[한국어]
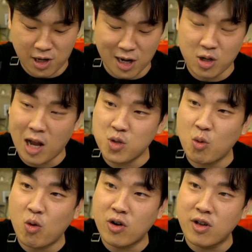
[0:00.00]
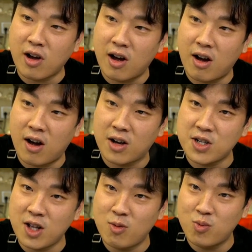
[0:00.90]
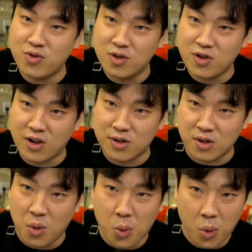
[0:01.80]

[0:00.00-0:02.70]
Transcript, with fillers: 핫초코에다가 시나몬 뿌린 줄 알았어